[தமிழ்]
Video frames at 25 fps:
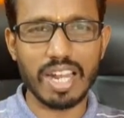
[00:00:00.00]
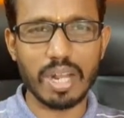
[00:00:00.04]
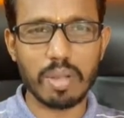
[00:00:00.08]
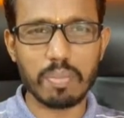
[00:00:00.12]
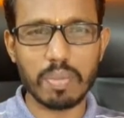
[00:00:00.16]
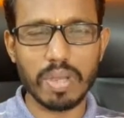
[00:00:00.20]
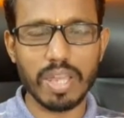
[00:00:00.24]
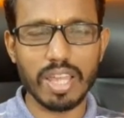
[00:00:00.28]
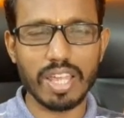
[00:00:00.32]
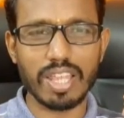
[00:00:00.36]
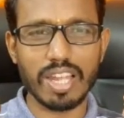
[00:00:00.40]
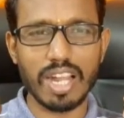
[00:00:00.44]

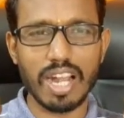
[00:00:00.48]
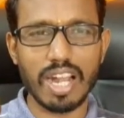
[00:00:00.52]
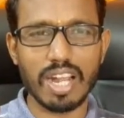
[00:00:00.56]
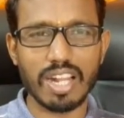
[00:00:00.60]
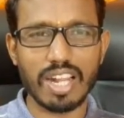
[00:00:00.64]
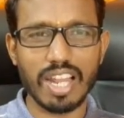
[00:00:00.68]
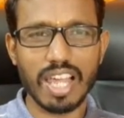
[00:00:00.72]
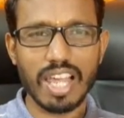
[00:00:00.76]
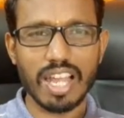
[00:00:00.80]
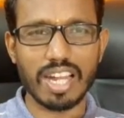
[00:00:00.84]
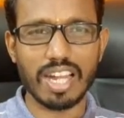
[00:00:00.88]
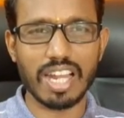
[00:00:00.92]
நம்ம
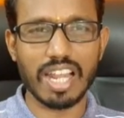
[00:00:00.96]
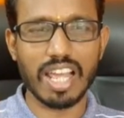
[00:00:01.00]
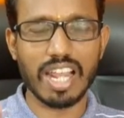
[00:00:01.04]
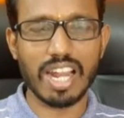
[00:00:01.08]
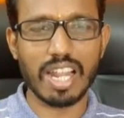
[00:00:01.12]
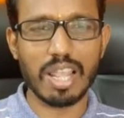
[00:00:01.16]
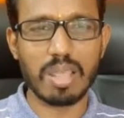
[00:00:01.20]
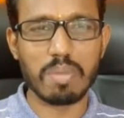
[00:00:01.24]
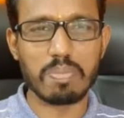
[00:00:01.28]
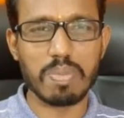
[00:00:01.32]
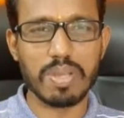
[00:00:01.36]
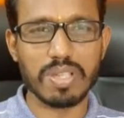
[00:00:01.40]
எதனாலும்
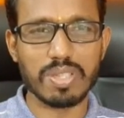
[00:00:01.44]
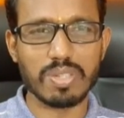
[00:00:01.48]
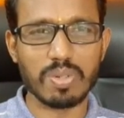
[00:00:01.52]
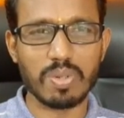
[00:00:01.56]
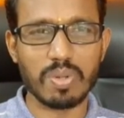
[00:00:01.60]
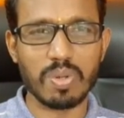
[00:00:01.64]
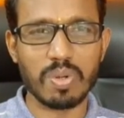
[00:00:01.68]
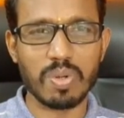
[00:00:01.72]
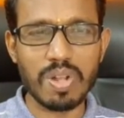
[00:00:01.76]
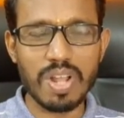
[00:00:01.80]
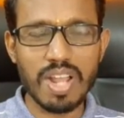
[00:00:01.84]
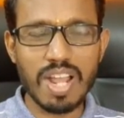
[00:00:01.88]
நேருக்கு தான்
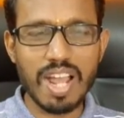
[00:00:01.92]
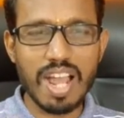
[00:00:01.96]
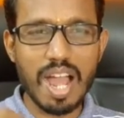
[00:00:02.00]
பேசணும்